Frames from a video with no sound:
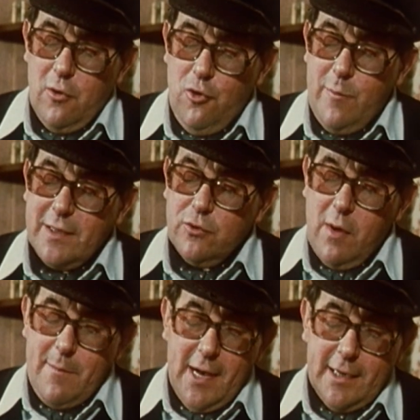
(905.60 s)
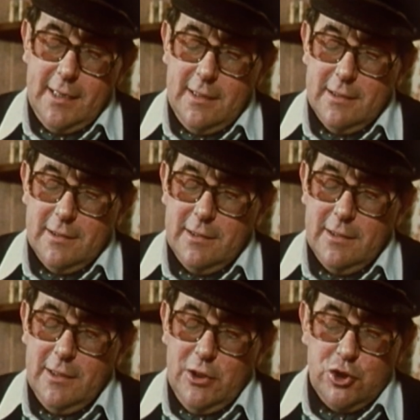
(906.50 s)
Le bateau amarré,
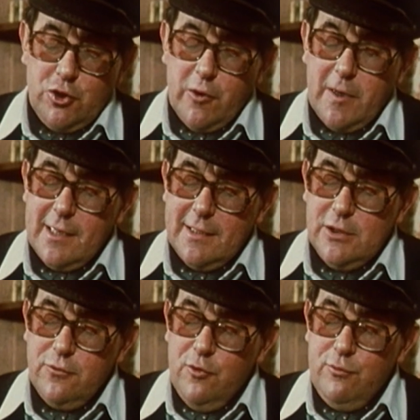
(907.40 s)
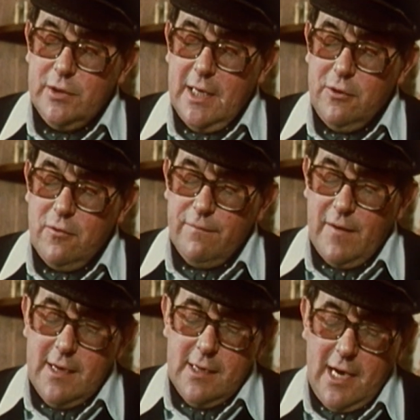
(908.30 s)
je regardais une bouteille de
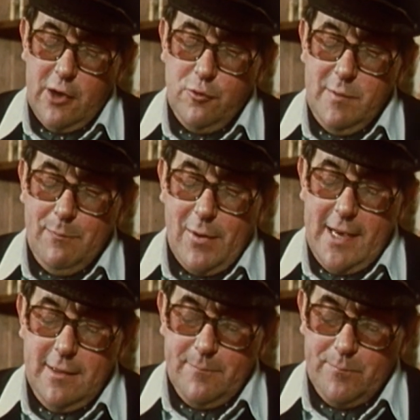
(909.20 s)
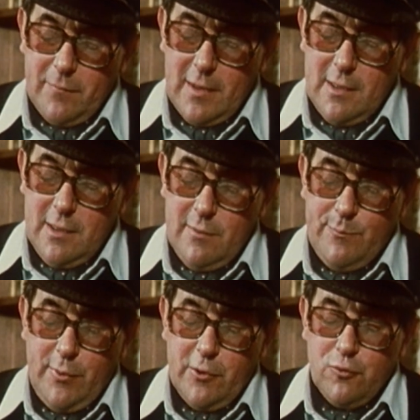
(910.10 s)
vin à demi pleine
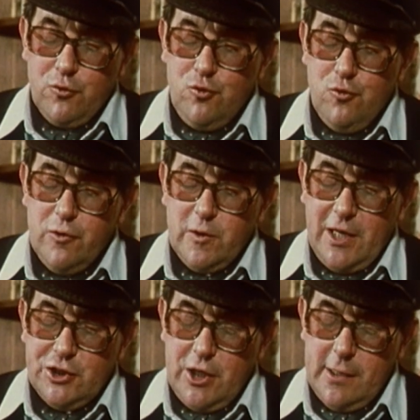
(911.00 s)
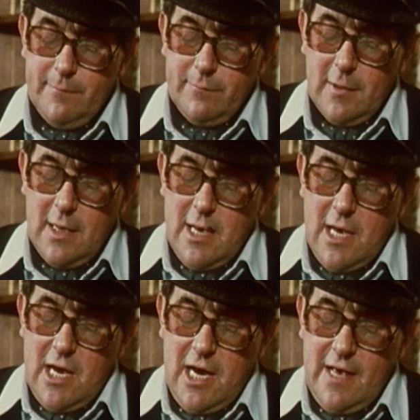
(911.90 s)
pendant tout le trajet.
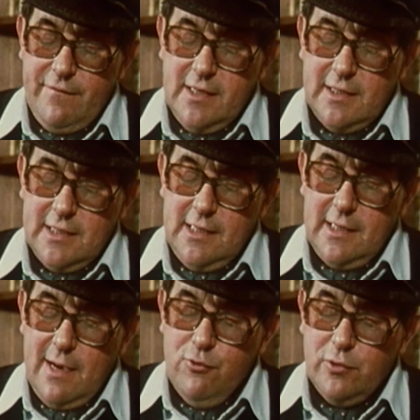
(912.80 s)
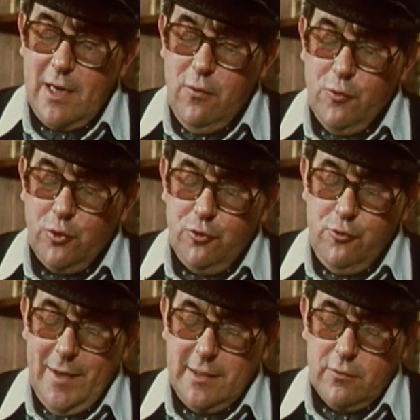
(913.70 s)
Elle avait été d'un bout à l'autre
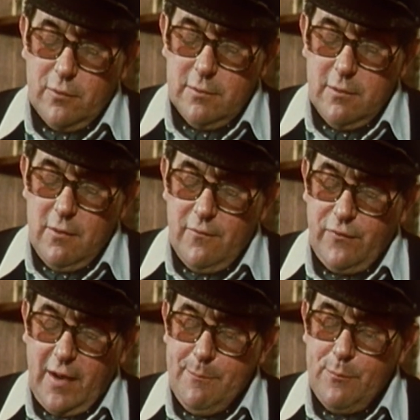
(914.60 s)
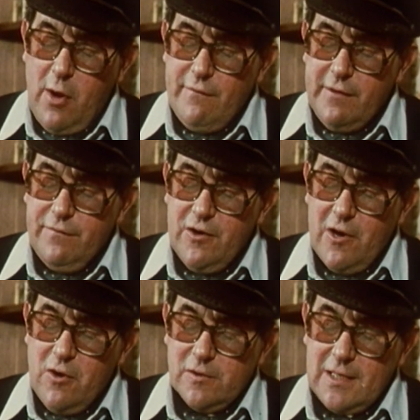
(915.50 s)
du bateau, frappant avec
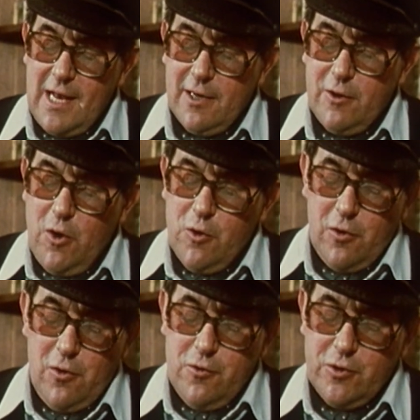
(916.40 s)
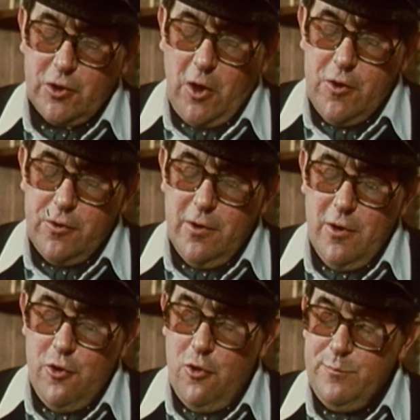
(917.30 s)
violence la coque, le treuil
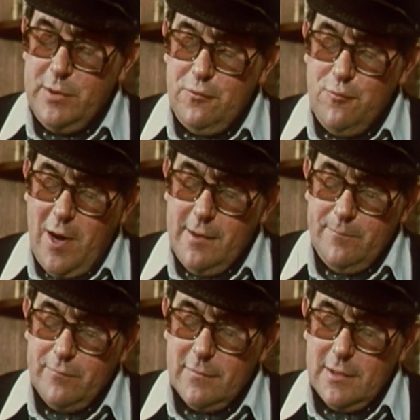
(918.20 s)
le pied du mât.